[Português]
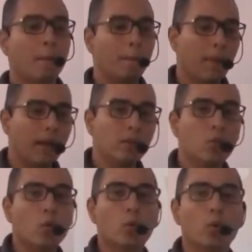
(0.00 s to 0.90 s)
para o
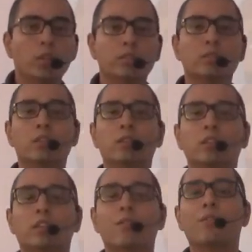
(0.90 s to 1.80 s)
concurso
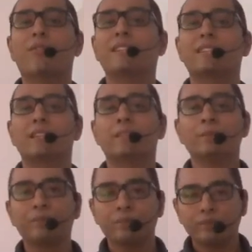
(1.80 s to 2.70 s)
que eu vou fazer?
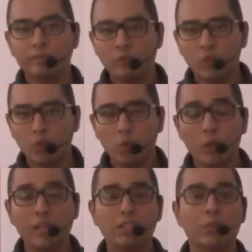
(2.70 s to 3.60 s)

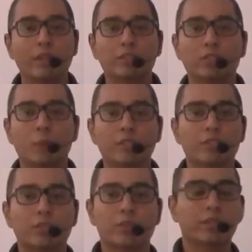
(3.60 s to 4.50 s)
durante o ano de
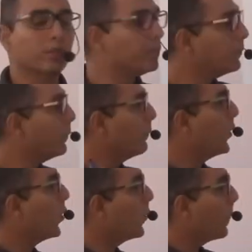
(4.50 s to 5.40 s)
2018?
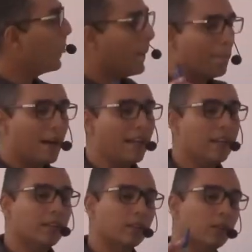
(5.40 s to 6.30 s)
Bom,
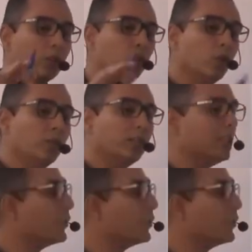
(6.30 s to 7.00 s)
para todos esses